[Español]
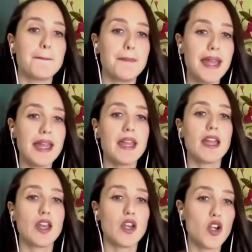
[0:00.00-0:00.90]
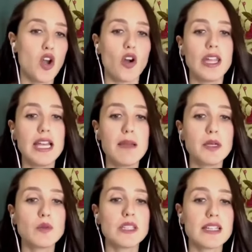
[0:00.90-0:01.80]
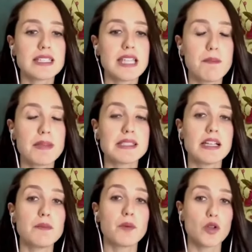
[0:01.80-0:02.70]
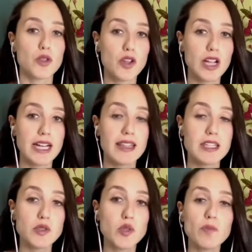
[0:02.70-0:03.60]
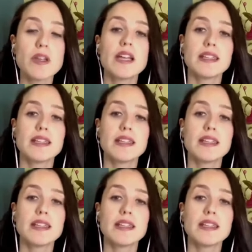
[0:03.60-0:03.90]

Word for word: B, no. Y la pregunta ya saben, va a salir por los dos canales de YouTube,